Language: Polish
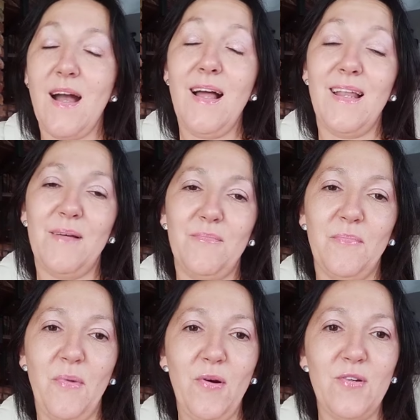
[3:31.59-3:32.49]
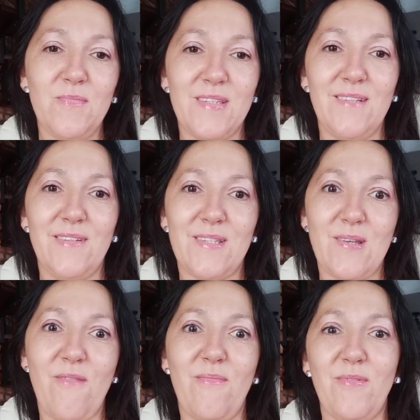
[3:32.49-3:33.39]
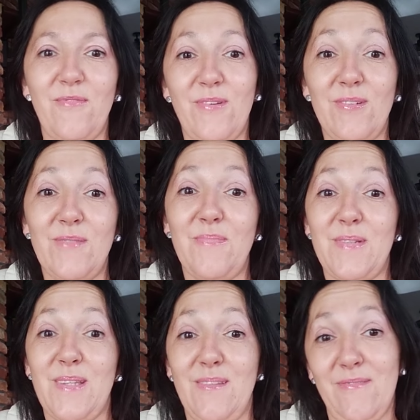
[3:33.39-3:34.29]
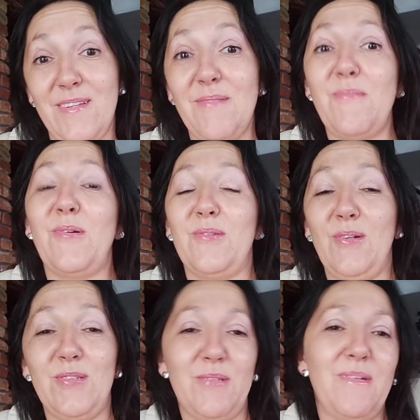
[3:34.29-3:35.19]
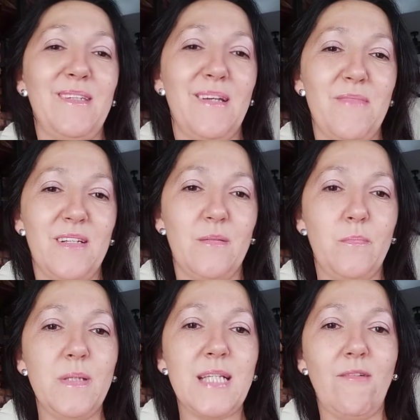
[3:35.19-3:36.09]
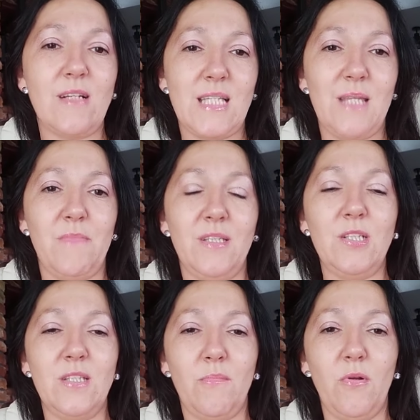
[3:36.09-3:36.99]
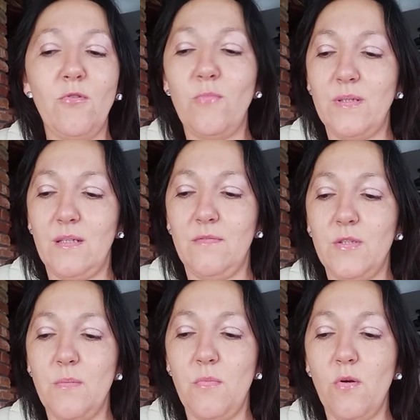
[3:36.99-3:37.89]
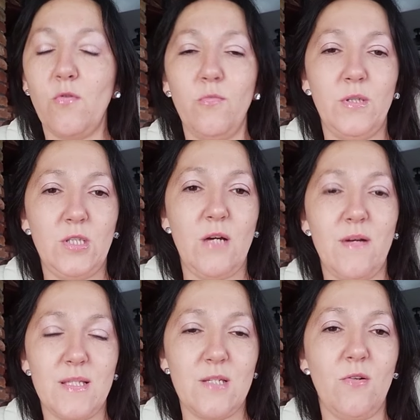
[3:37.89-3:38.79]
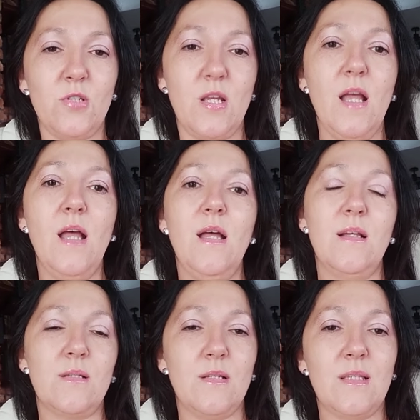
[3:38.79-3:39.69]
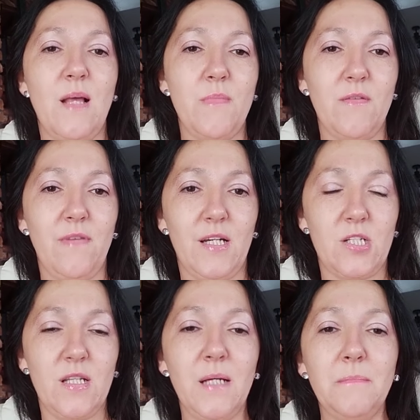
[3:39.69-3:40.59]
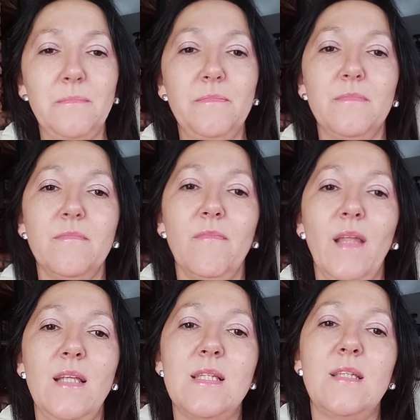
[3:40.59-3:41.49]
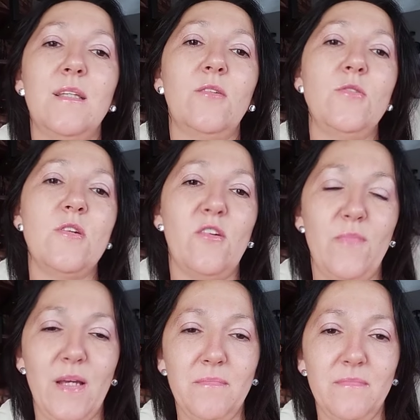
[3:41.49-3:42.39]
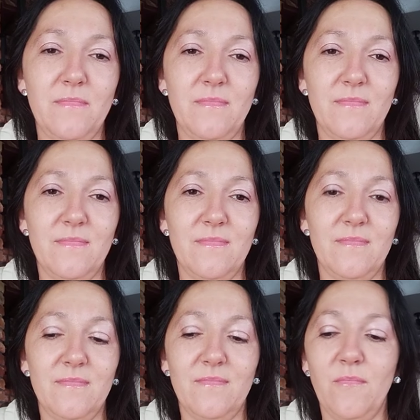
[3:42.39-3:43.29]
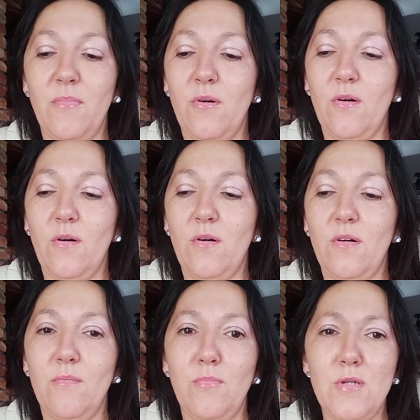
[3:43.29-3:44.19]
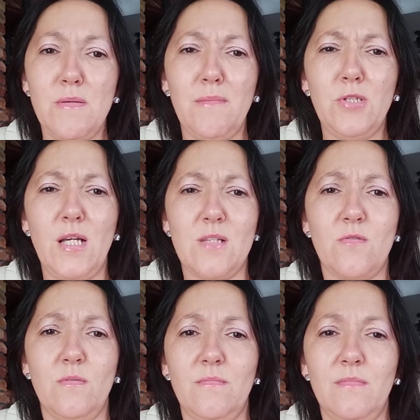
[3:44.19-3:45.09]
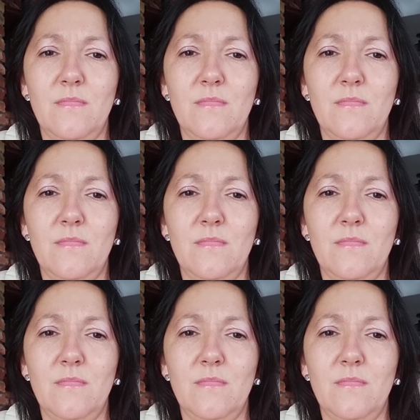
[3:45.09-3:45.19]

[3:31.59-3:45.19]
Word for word: Ale moim sylwestrowym, noworocznym postanowieniem było to, że będę e, pisała systematycznie na blogu, będę w tym blogu umieszczała coś, co jest dla mnie ważne. Niestety tego nie robię, bo, bo nie mam czasu.